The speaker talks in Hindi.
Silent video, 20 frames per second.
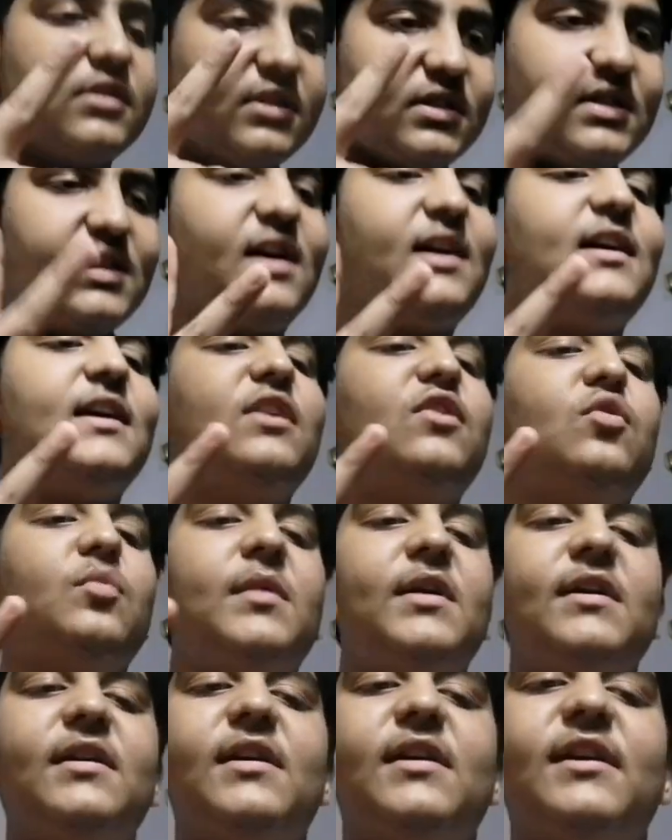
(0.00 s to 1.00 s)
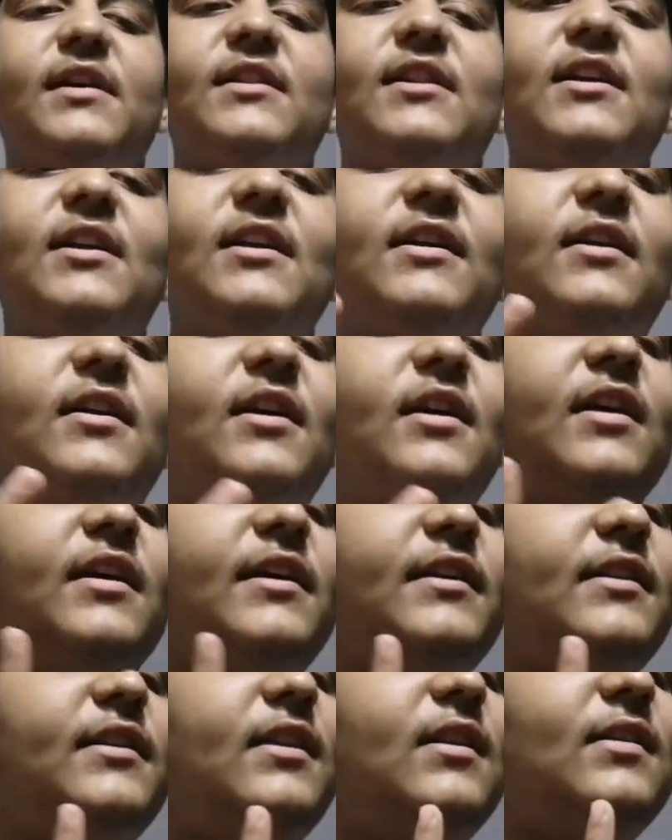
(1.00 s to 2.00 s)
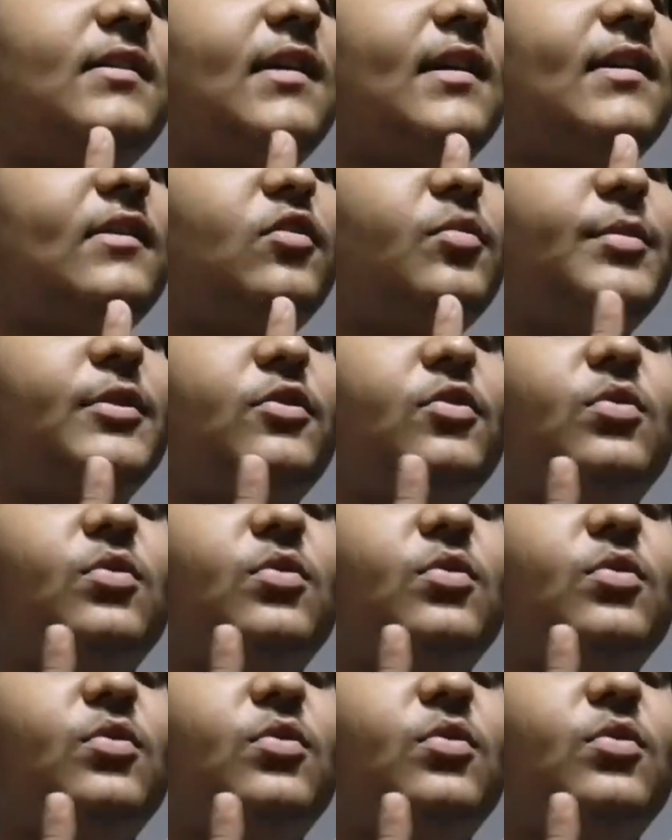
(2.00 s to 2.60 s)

जागी उमंग है धड़क रहा है दिल सांसों में